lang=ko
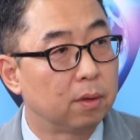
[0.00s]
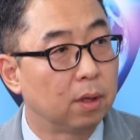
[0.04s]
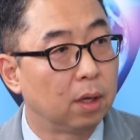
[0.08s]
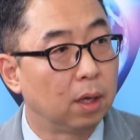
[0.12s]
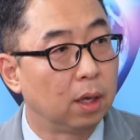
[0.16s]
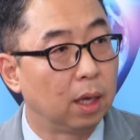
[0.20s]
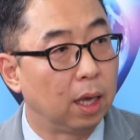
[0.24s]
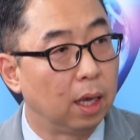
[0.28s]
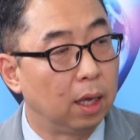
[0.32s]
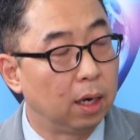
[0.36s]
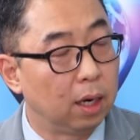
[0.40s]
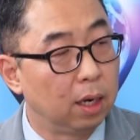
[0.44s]

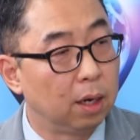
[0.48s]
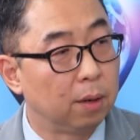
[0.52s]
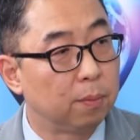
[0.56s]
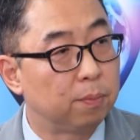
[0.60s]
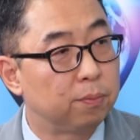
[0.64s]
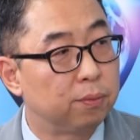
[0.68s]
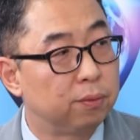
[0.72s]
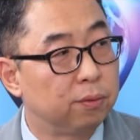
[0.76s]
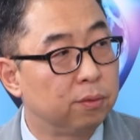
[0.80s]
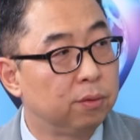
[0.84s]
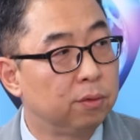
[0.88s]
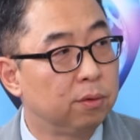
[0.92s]
예,
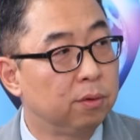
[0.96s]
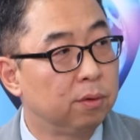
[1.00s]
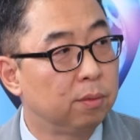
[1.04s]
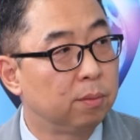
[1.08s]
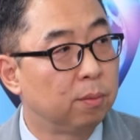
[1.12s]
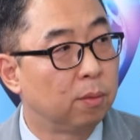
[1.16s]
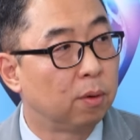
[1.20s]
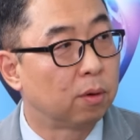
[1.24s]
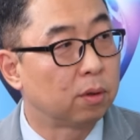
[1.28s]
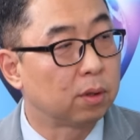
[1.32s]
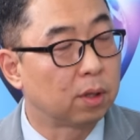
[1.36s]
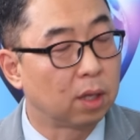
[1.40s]
LNF,
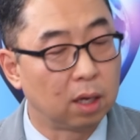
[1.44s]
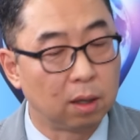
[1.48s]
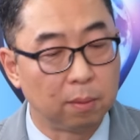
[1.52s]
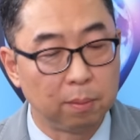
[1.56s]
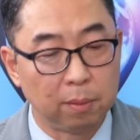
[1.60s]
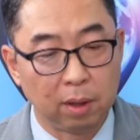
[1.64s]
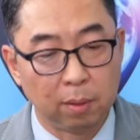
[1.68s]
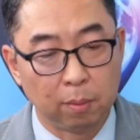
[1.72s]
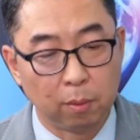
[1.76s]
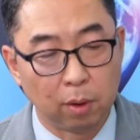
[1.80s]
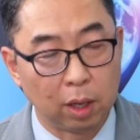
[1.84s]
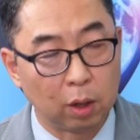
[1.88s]
뭐
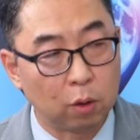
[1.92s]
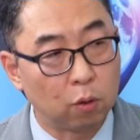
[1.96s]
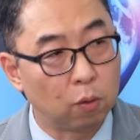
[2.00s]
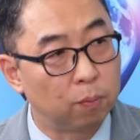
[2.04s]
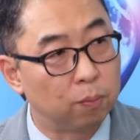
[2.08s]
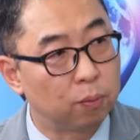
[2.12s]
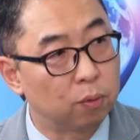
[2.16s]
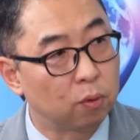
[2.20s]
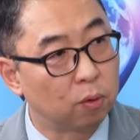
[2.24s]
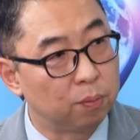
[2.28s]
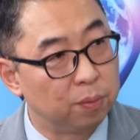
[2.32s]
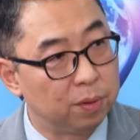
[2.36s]
그다음에 뭐
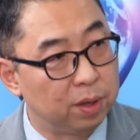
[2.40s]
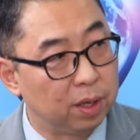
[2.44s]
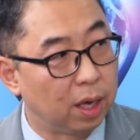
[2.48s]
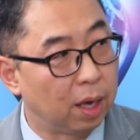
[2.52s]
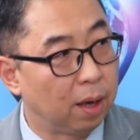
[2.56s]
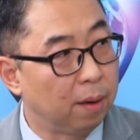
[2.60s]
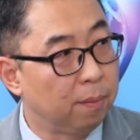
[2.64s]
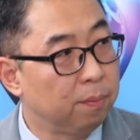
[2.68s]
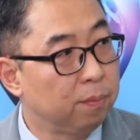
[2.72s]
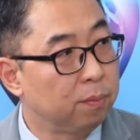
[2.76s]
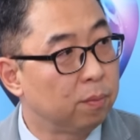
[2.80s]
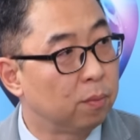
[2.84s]
에코프로
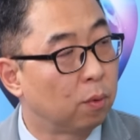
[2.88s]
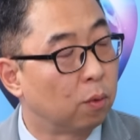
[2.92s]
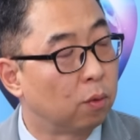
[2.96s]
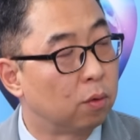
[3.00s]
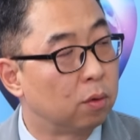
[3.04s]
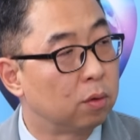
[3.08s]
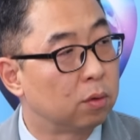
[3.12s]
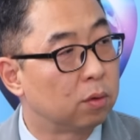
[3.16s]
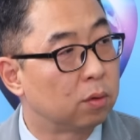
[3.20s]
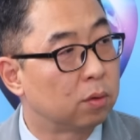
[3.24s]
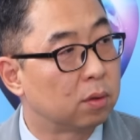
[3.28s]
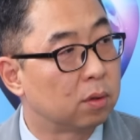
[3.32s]
BM
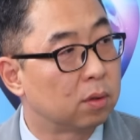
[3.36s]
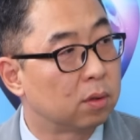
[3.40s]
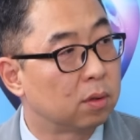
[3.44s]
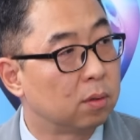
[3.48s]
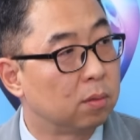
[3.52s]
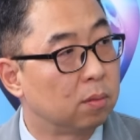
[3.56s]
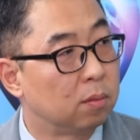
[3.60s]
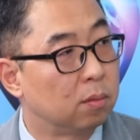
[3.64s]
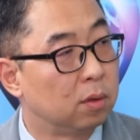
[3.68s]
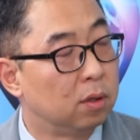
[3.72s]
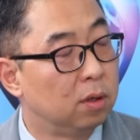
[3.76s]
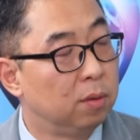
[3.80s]
오늘
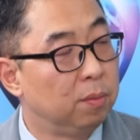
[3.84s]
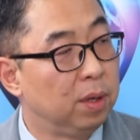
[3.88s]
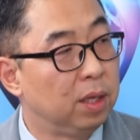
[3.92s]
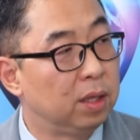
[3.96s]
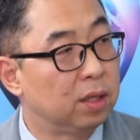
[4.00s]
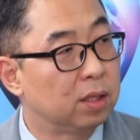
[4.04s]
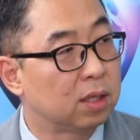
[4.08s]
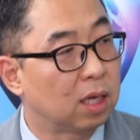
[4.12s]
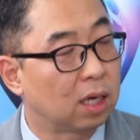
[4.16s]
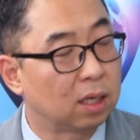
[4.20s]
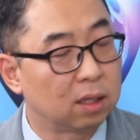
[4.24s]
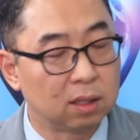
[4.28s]
의미
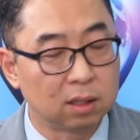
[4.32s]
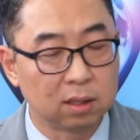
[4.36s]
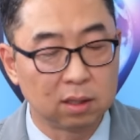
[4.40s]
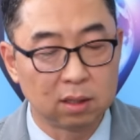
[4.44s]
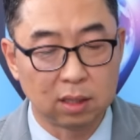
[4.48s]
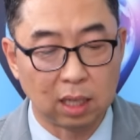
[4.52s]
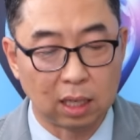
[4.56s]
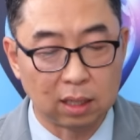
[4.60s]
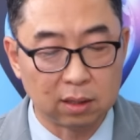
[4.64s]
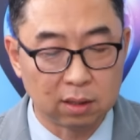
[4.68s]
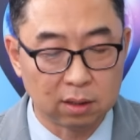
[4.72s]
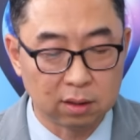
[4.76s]
있는 상승
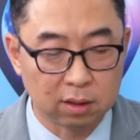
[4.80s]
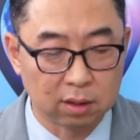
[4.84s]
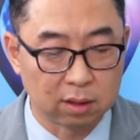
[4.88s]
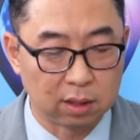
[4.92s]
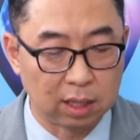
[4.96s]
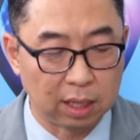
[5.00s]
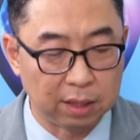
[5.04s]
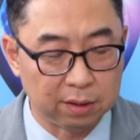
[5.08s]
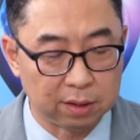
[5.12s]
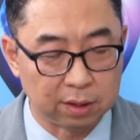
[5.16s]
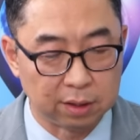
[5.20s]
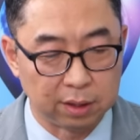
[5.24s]

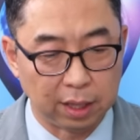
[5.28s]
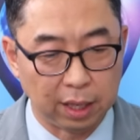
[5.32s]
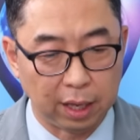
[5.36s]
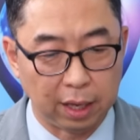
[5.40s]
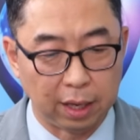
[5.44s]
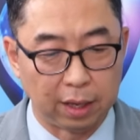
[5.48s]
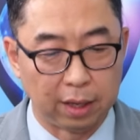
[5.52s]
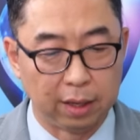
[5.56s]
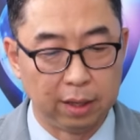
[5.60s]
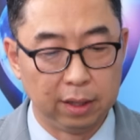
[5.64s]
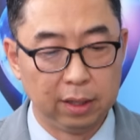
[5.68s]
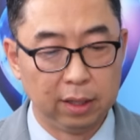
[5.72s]
상승들을
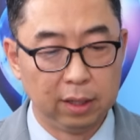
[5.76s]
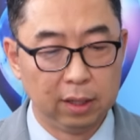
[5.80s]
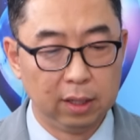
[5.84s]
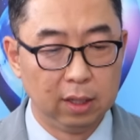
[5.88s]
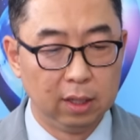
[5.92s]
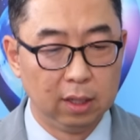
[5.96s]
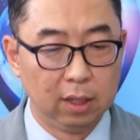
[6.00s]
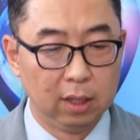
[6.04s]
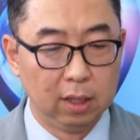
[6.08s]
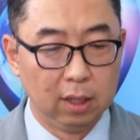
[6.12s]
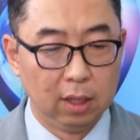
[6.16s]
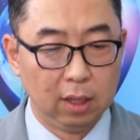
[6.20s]
했는데
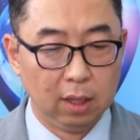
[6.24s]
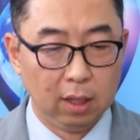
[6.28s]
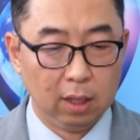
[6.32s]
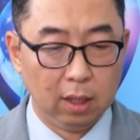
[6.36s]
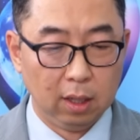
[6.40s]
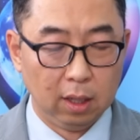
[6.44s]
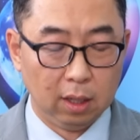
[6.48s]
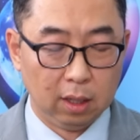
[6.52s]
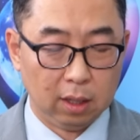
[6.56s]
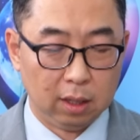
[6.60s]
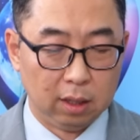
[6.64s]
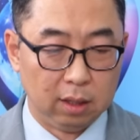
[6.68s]

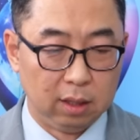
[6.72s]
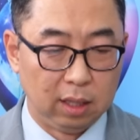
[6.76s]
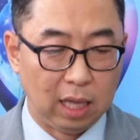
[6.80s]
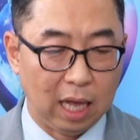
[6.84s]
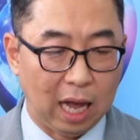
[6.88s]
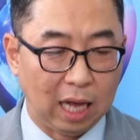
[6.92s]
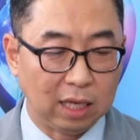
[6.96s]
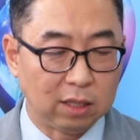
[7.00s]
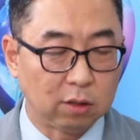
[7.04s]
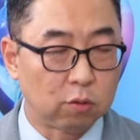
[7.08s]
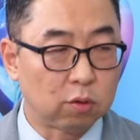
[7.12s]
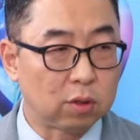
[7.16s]
근데
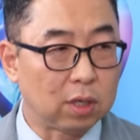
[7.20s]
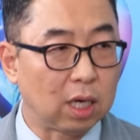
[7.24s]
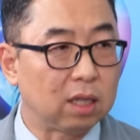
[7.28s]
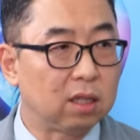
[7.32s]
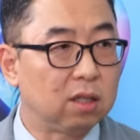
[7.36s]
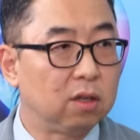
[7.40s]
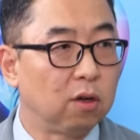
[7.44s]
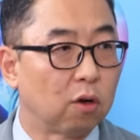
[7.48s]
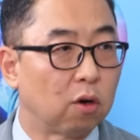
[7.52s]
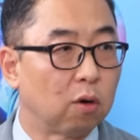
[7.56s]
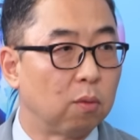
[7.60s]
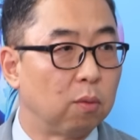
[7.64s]
아직도
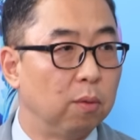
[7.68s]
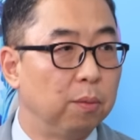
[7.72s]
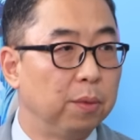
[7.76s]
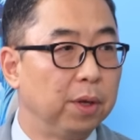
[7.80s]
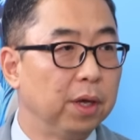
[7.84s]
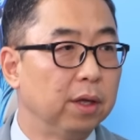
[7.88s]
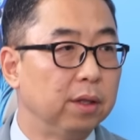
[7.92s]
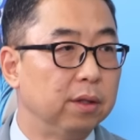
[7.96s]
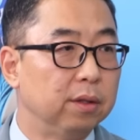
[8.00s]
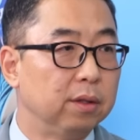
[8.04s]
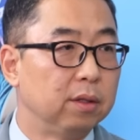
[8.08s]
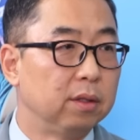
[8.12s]
차트
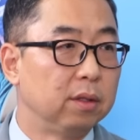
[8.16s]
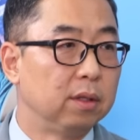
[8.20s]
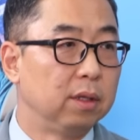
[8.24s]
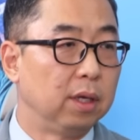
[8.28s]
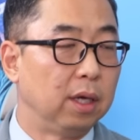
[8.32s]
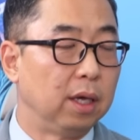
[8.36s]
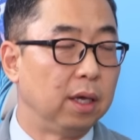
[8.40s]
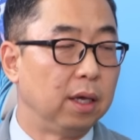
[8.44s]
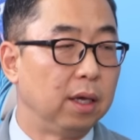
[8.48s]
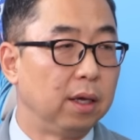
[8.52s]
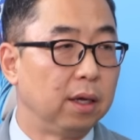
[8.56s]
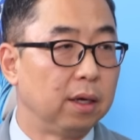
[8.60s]
열어보면
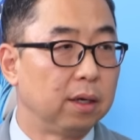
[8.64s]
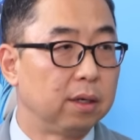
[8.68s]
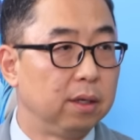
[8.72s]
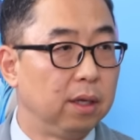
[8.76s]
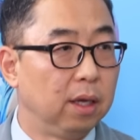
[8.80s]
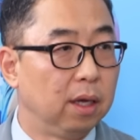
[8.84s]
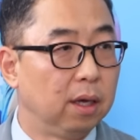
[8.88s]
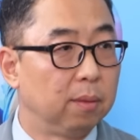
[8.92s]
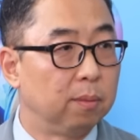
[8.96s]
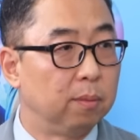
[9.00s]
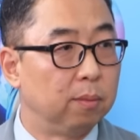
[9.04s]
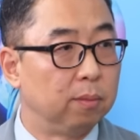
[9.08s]
예,
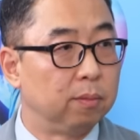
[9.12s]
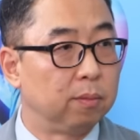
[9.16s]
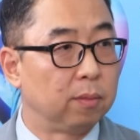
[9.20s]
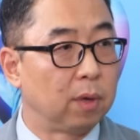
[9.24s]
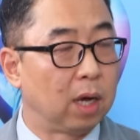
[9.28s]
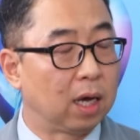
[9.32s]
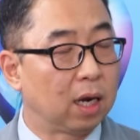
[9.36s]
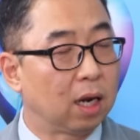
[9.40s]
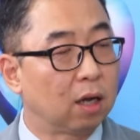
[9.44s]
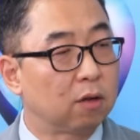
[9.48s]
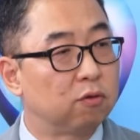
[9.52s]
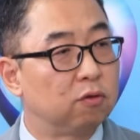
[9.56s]
그냥
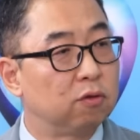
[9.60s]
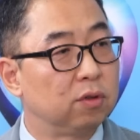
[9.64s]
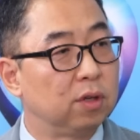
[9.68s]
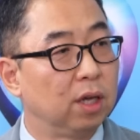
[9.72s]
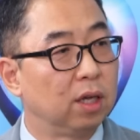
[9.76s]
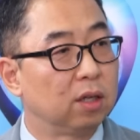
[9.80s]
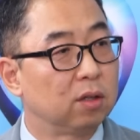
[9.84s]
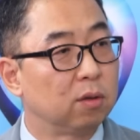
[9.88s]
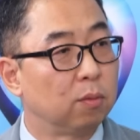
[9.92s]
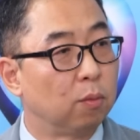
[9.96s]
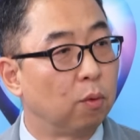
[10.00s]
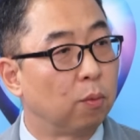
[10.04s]
하락
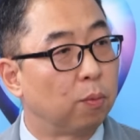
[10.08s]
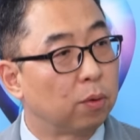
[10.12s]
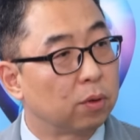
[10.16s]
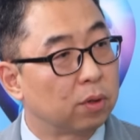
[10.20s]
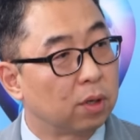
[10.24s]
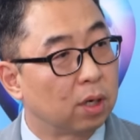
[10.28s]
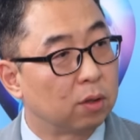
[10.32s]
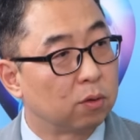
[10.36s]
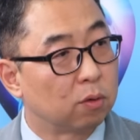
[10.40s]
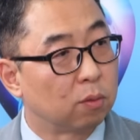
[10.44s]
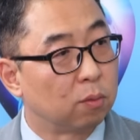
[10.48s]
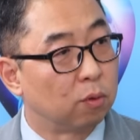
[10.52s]
추세에서 못
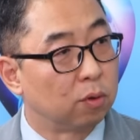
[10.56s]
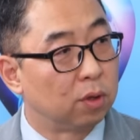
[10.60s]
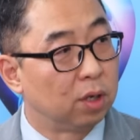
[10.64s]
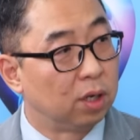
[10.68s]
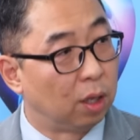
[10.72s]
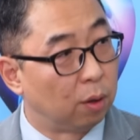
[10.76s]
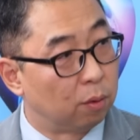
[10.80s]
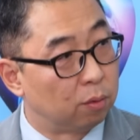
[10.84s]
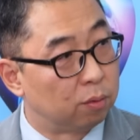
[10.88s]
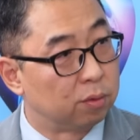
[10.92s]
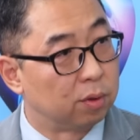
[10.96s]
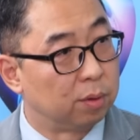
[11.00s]
벗어난 종목들이
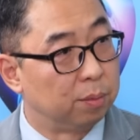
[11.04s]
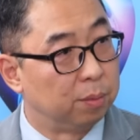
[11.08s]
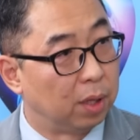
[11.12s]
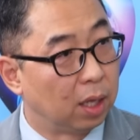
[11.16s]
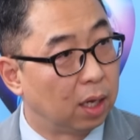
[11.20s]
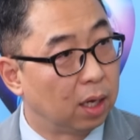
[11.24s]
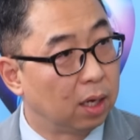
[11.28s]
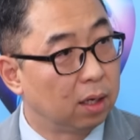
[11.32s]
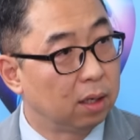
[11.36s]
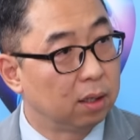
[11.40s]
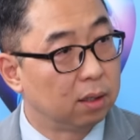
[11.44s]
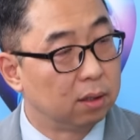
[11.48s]

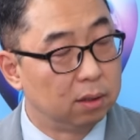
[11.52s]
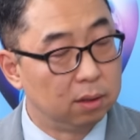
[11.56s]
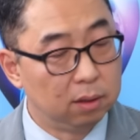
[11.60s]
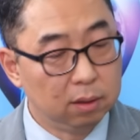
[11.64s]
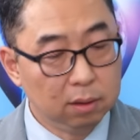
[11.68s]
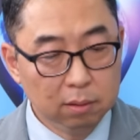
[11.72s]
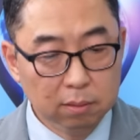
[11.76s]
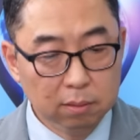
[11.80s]
대부분입니다. 음,